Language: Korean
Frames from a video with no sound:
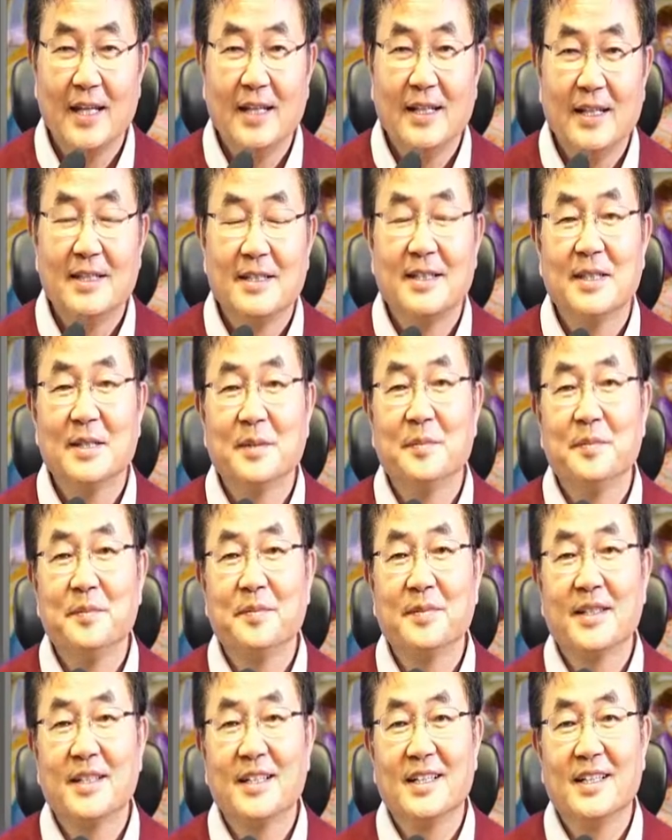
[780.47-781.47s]

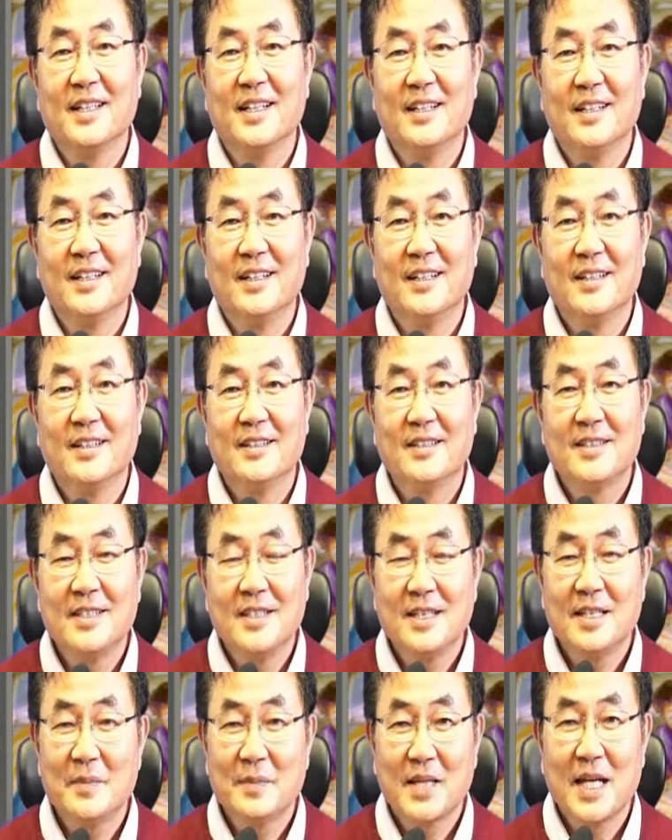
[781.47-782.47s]
지금 어, 7
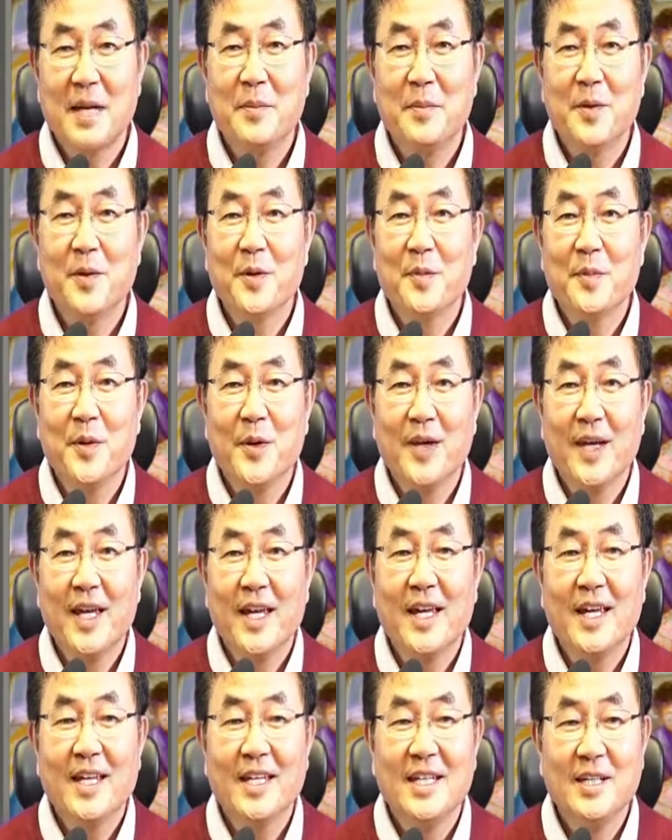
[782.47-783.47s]
3억
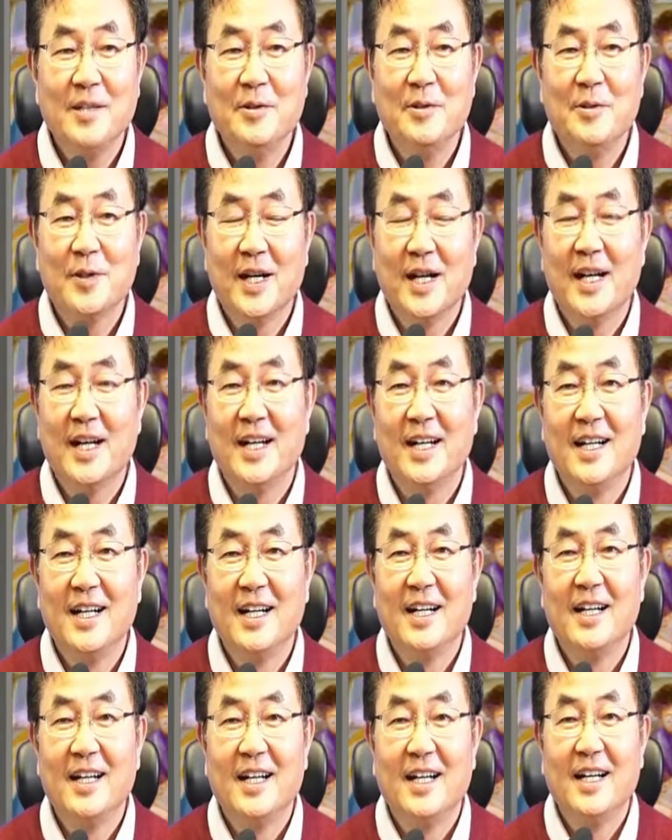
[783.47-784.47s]
명의 인류가
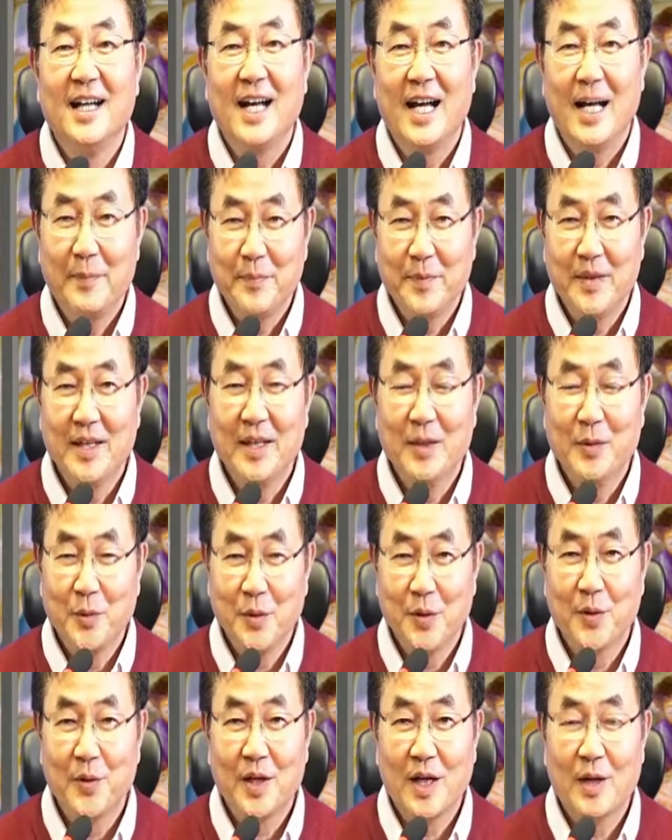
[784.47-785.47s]
함께
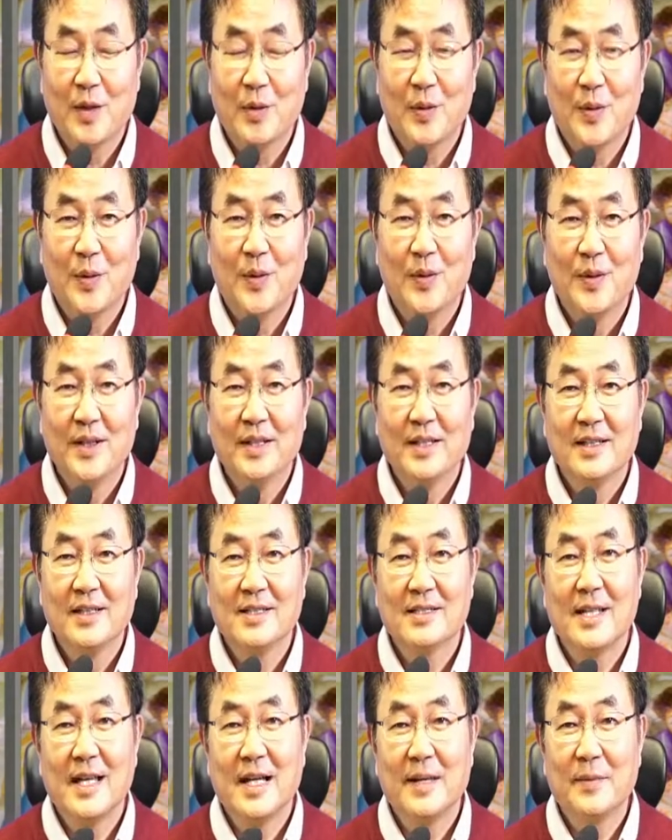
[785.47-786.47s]
노력하고
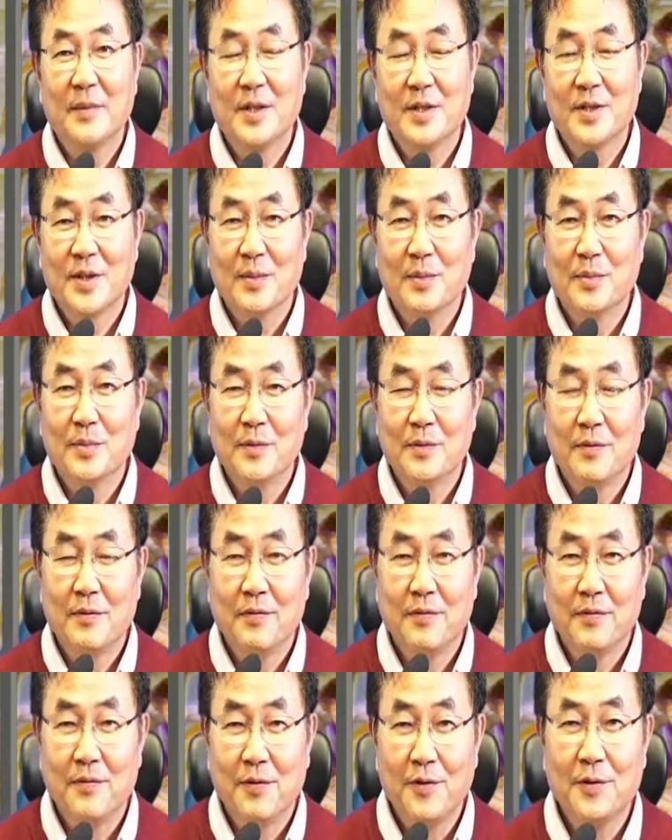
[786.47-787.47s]
그 사람들이 전부
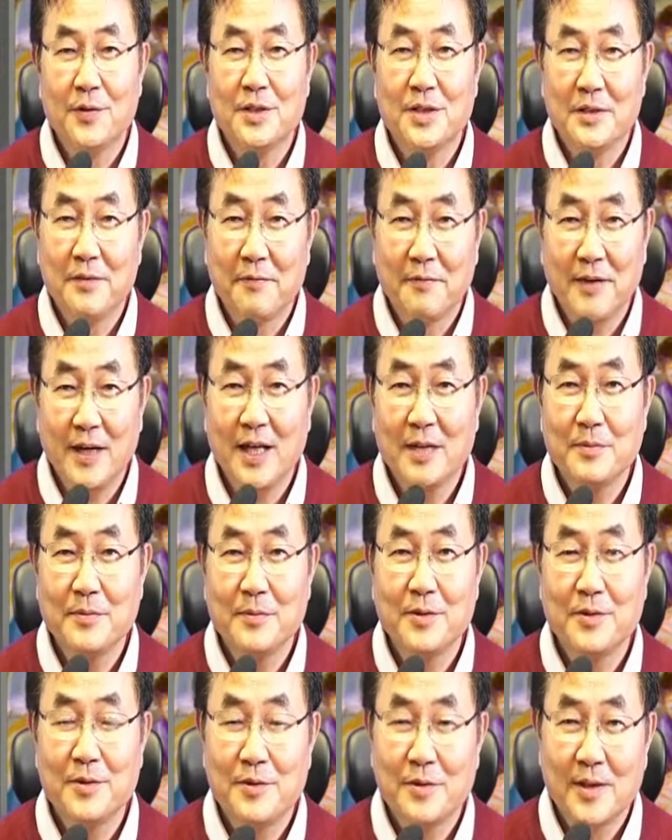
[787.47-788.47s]
4G,
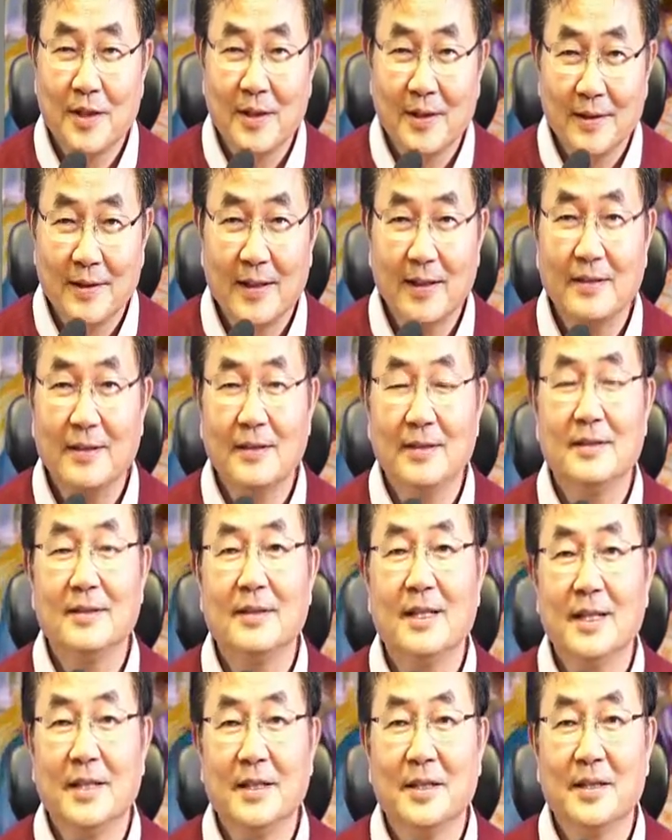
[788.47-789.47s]
5G로
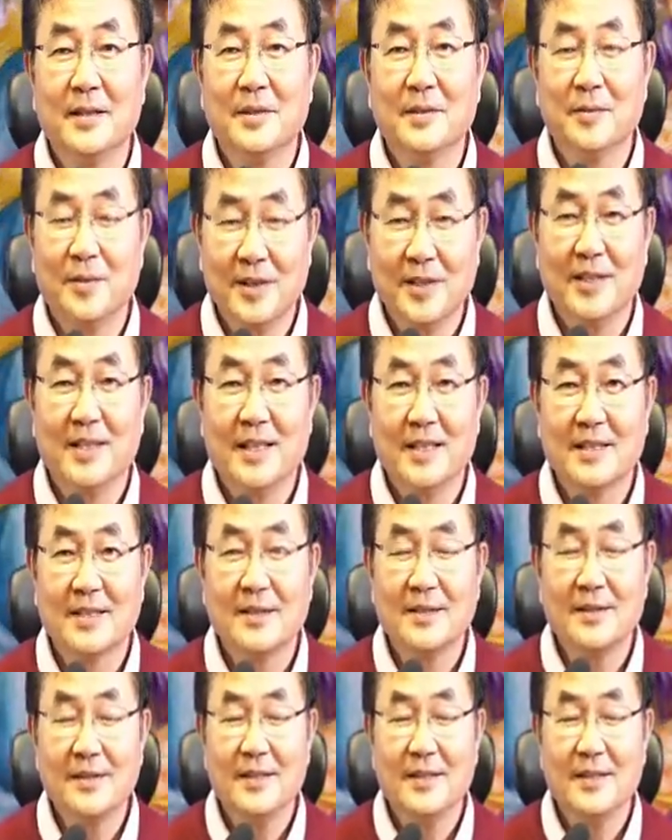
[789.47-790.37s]
커넥티드 된 월드에서